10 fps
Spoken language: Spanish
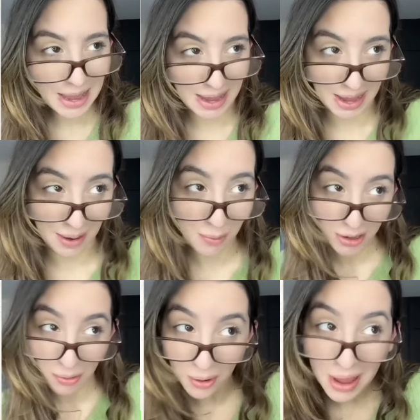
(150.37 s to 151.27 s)
eh, bueno,
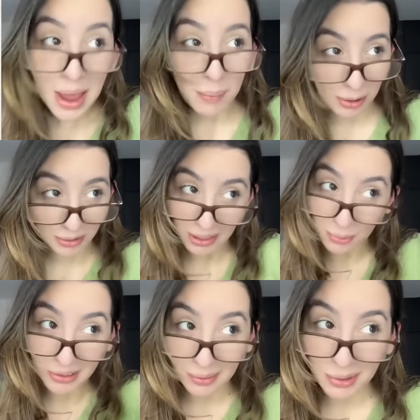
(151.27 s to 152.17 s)
pero tenemos que
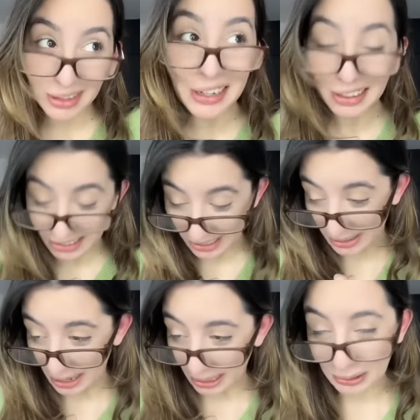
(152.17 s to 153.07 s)
admitir que tiene
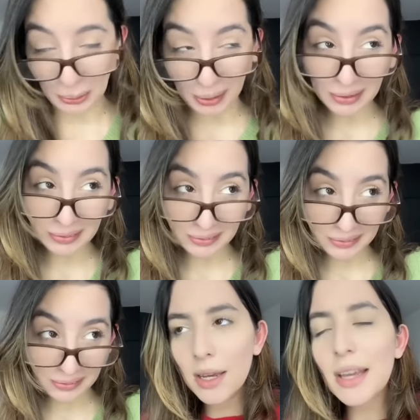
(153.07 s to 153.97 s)
talento, ¿eh?
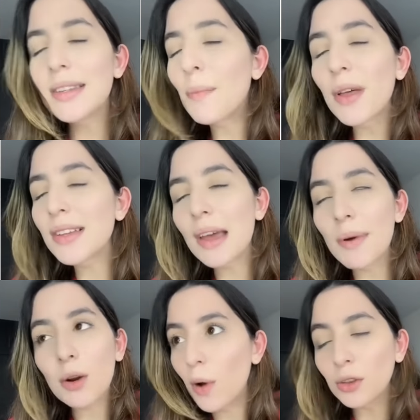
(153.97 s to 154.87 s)
¿Y se puede saber cuánto